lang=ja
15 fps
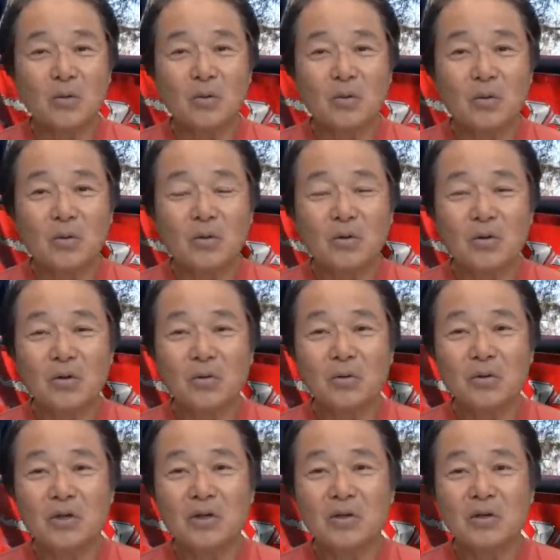これを
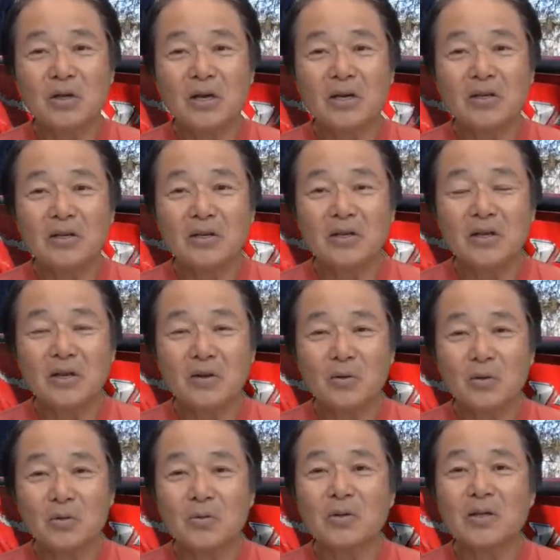ね、一回入れてやろ
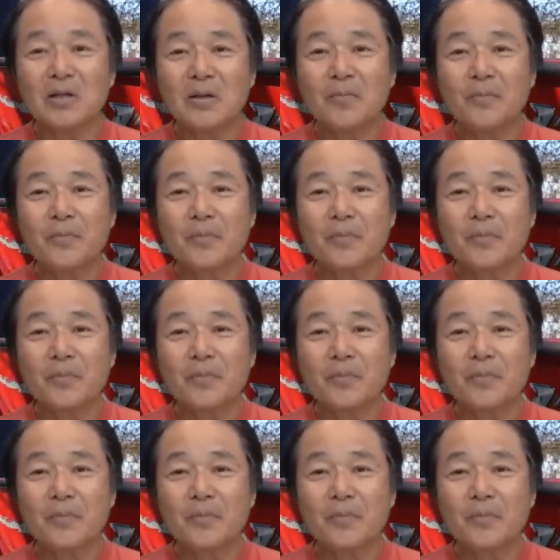うとかね。